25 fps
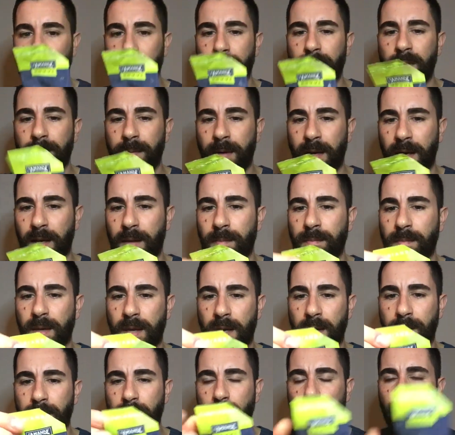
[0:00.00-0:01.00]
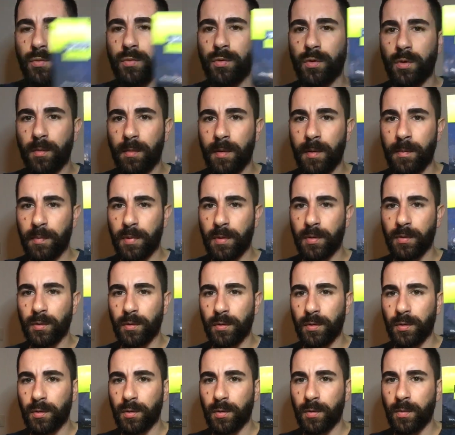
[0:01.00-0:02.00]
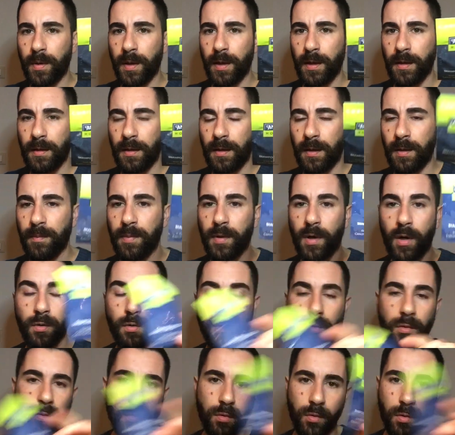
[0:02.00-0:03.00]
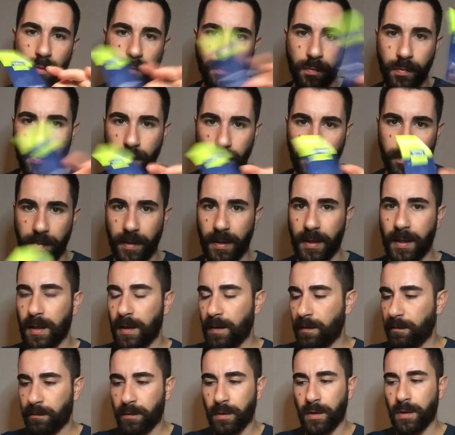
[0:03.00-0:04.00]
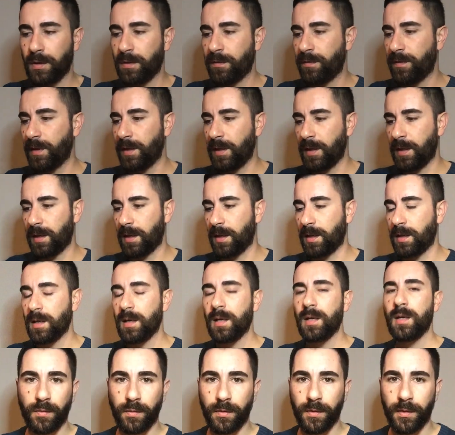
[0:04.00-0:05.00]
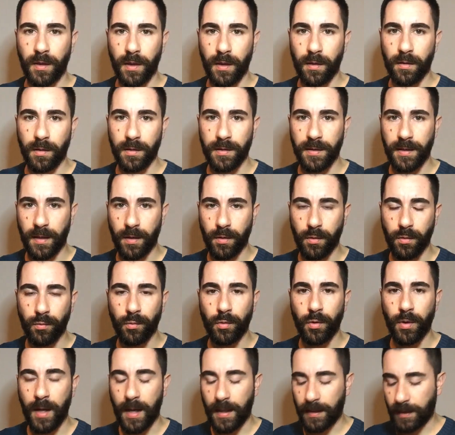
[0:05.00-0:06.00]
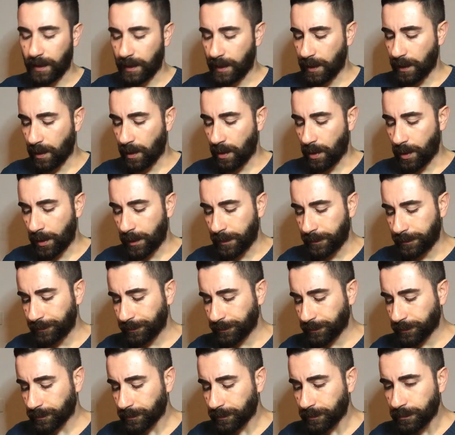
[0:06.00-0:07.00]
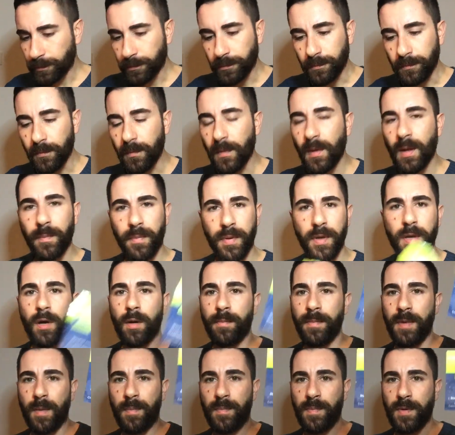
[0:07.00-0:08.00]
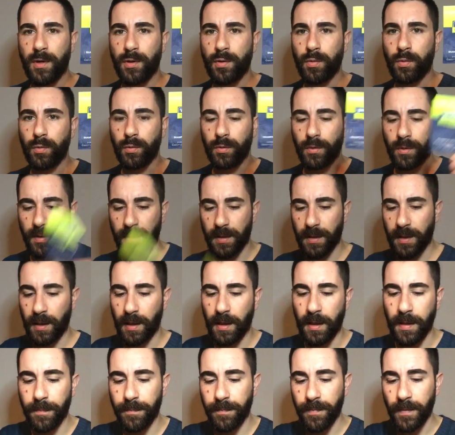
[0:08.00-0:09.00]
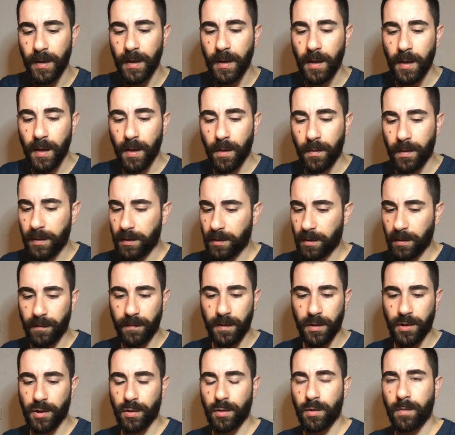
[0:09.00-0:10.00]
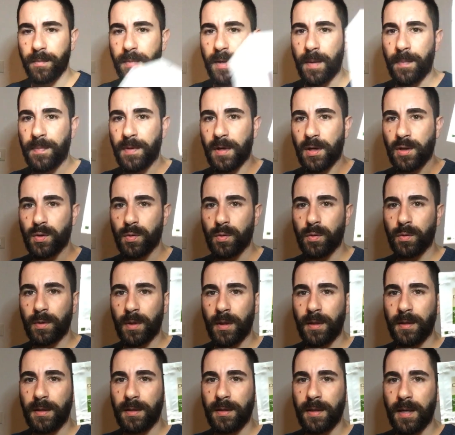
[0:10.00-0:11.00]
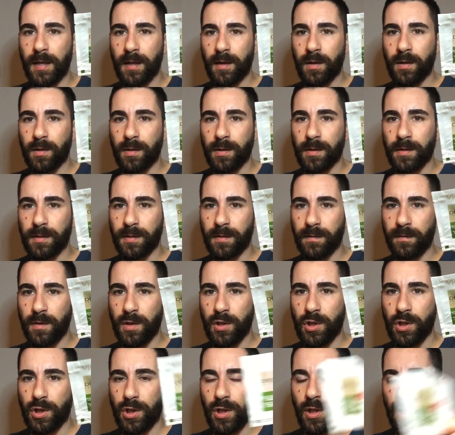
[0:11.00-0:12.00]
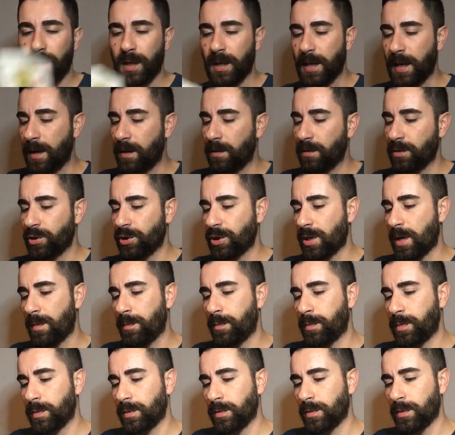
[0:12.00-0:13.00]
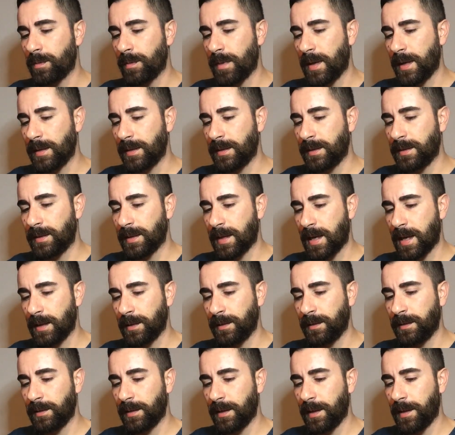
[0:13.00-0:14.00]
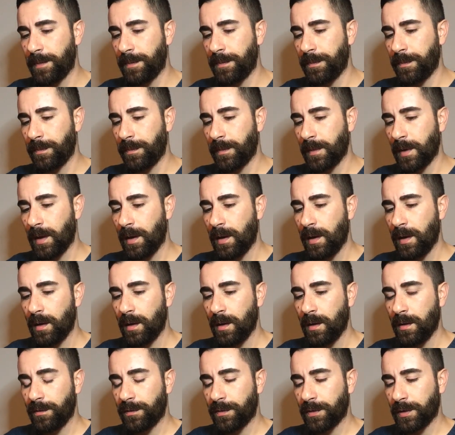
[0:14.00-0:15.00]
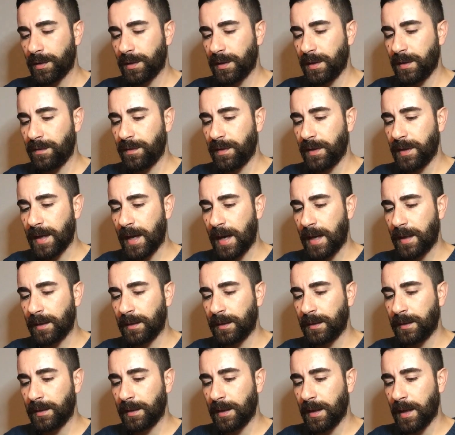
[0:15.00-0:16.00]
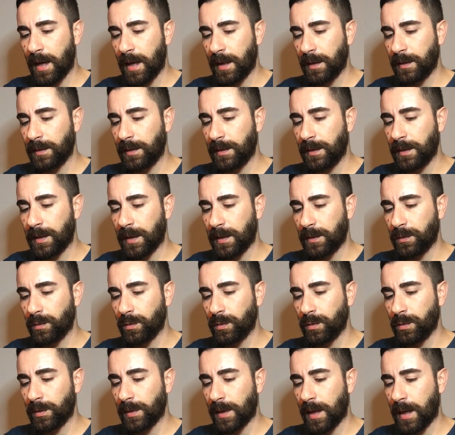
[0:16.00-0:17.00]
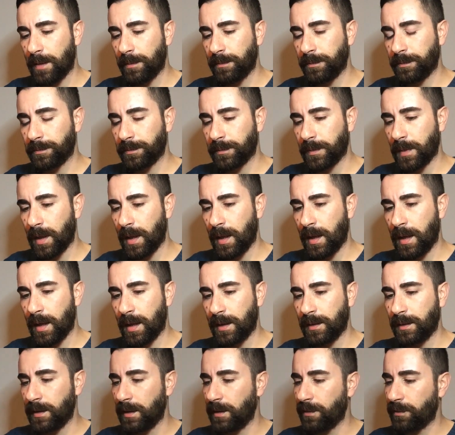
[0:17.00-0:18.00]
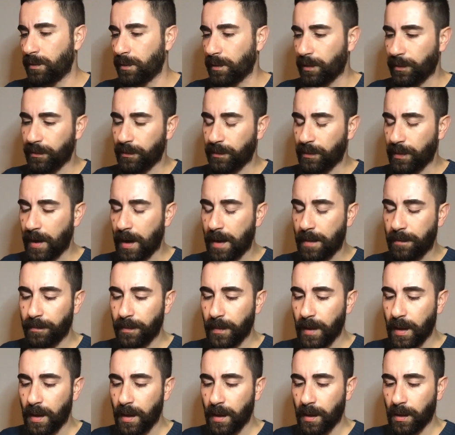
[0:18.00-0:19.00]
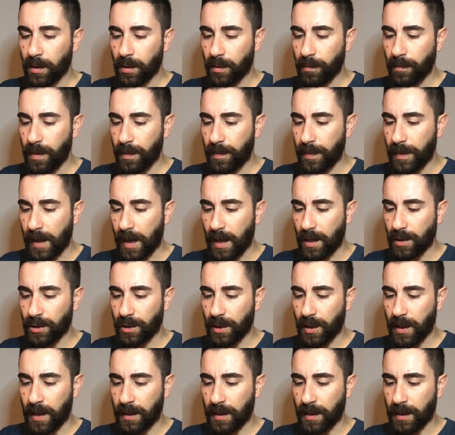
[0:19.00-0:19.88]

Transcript: mi pare che mi era piaciuto come prodotto, quindi però non lo compro perché voglio finire tutte le cose accumulate che ho. Però mi è piaciuto, sì. Questo invece non mi è piaciuto, è di Dercos Vichy, è lo shampoo normalizzante, fortificante, anticaduta e antiforfora. Non mi piace